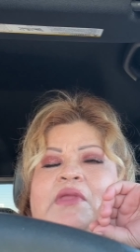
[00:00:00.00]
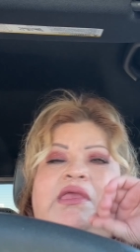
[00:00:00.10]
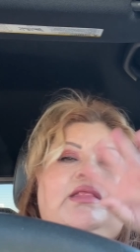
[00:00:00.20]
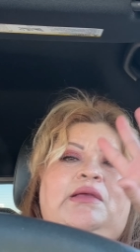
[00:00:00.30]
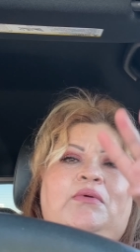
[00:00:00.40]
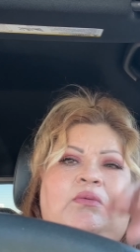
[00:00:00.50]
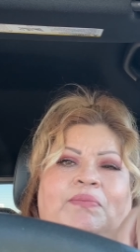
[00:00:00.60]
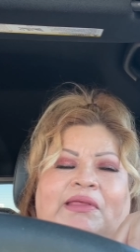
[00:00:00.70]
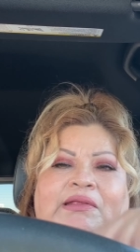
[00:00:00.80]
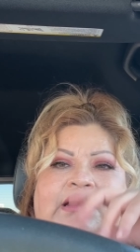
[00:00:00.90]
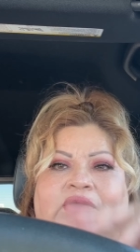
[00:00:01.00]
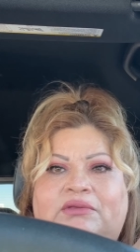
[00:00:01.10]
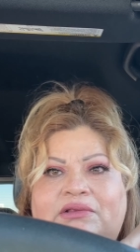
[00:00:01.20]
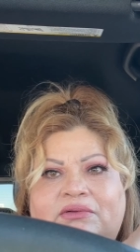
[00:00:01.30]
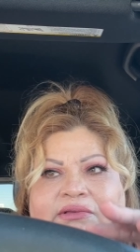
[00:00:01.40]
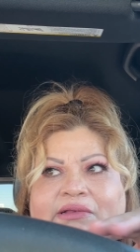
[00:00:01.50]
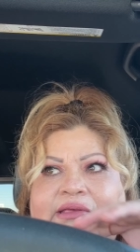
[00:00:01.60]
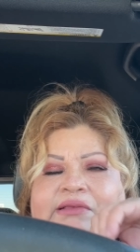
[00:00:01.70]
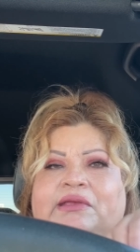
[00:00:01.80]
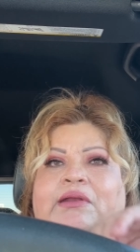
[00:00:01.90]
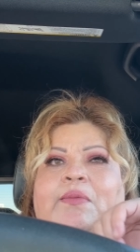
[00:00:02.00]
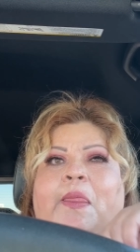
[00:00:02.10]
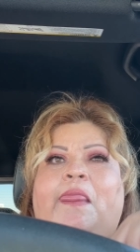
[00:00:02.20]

ella andaba ocupada y tenía otras cosas que hacer.